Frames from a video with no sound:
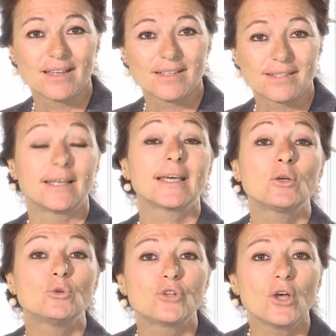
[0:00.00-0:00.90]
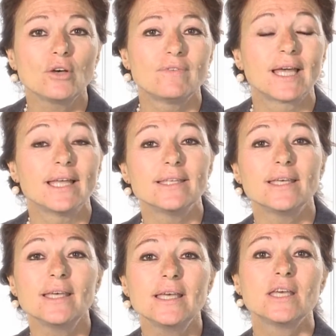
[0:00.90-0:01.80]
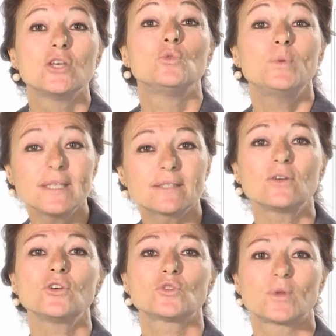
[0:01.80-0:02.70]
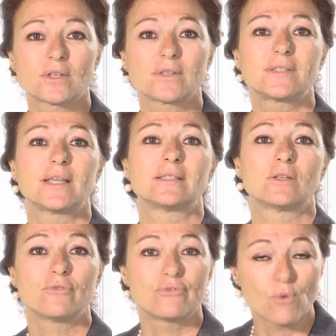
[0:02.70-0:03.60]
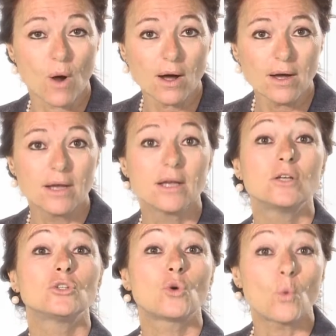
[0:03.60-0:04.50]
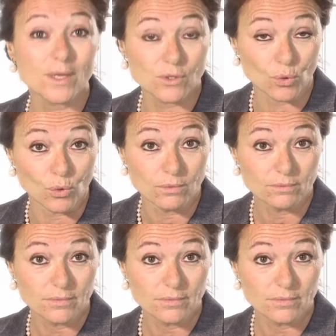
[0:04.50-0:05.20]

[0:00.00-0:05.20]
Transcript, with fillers: Cet agriculteur va gagner 876 fois 3 euros.